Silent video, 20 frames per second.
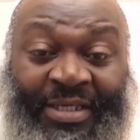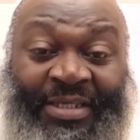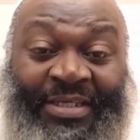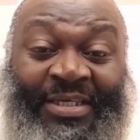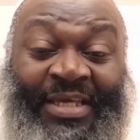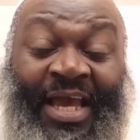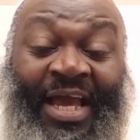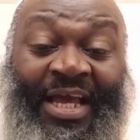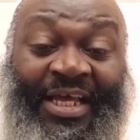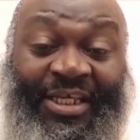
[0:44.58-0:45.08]

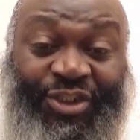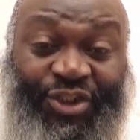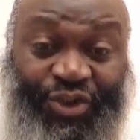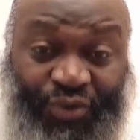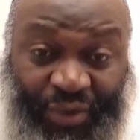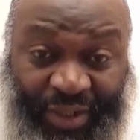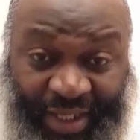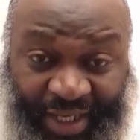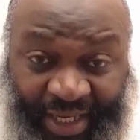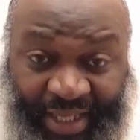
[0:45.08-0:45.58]
Il y a un
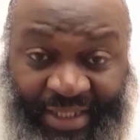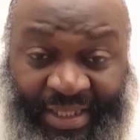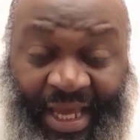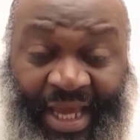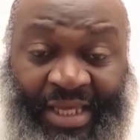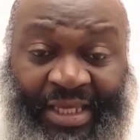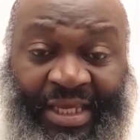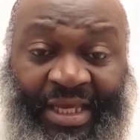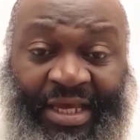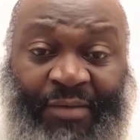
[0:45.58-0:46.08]
secret
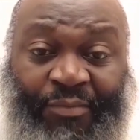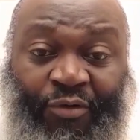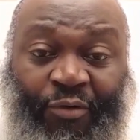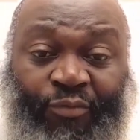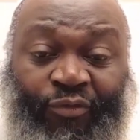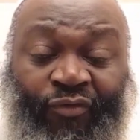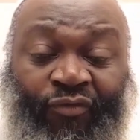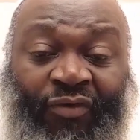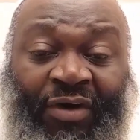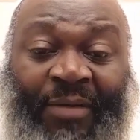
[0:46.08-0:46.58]
derrière
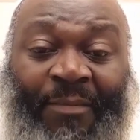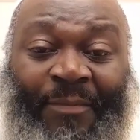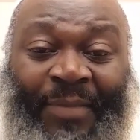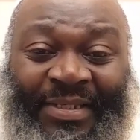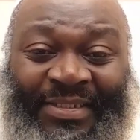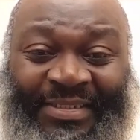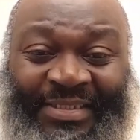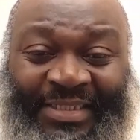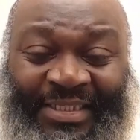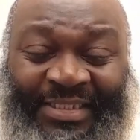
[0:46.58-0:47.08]
pour pouvoir
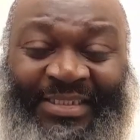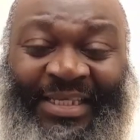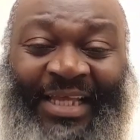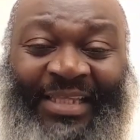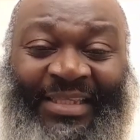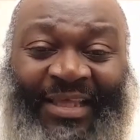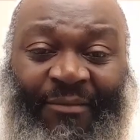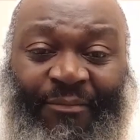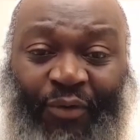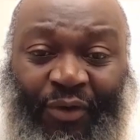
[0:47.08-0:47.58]
passer
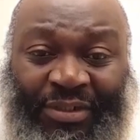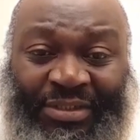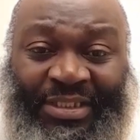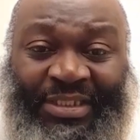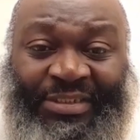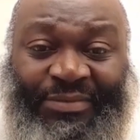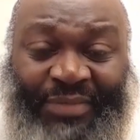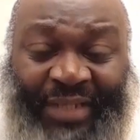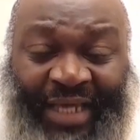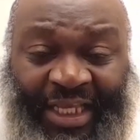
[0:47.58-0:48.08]
certains
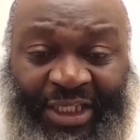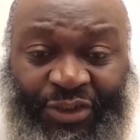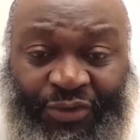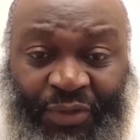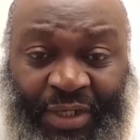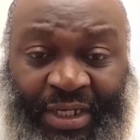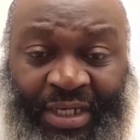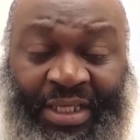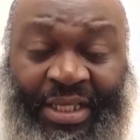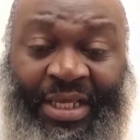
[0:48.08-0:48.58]
portiques
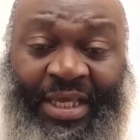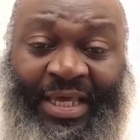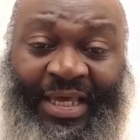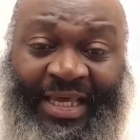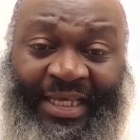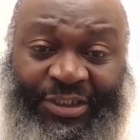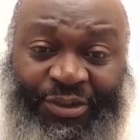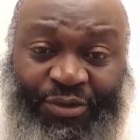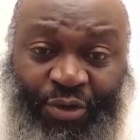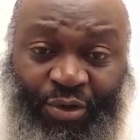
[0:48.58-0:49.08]
spirituels
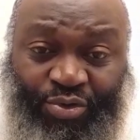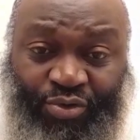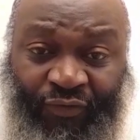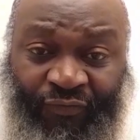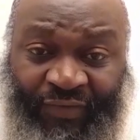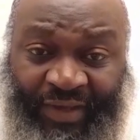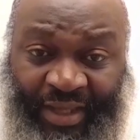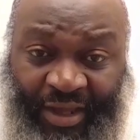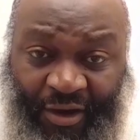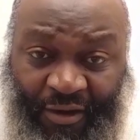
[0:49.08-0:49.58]
et se
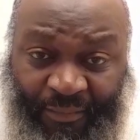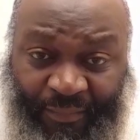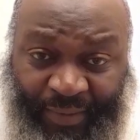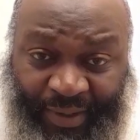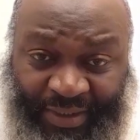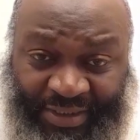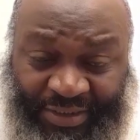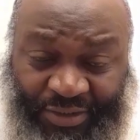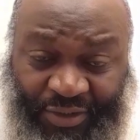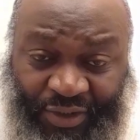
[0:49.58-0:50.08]
retrouver en
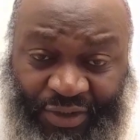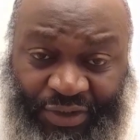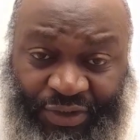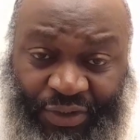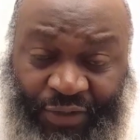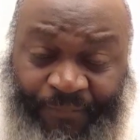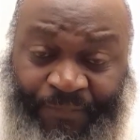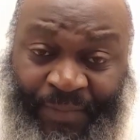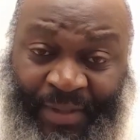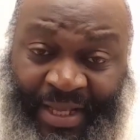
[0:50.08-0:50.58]

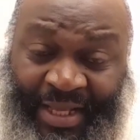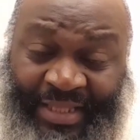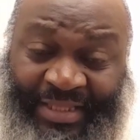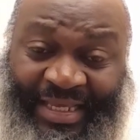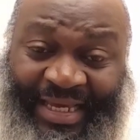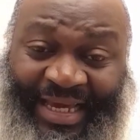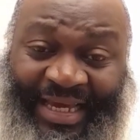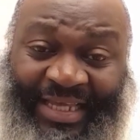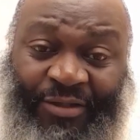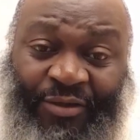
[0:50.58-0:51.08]
présence
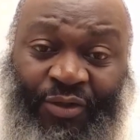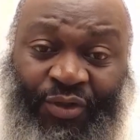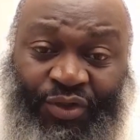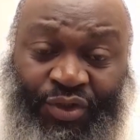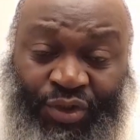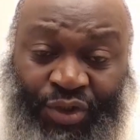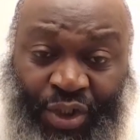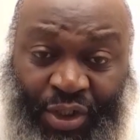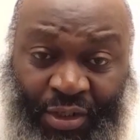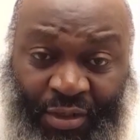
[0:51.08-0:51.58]

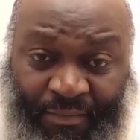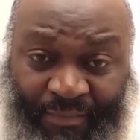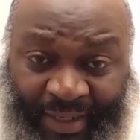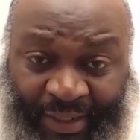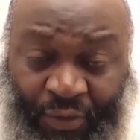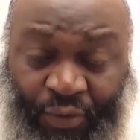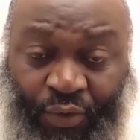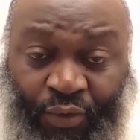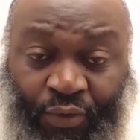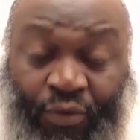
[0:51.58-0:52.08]
d'Akadosh
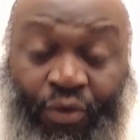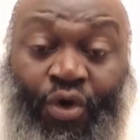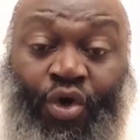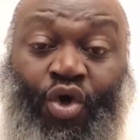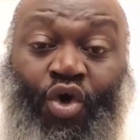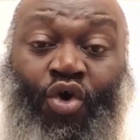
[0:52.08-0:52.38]
Baruchou.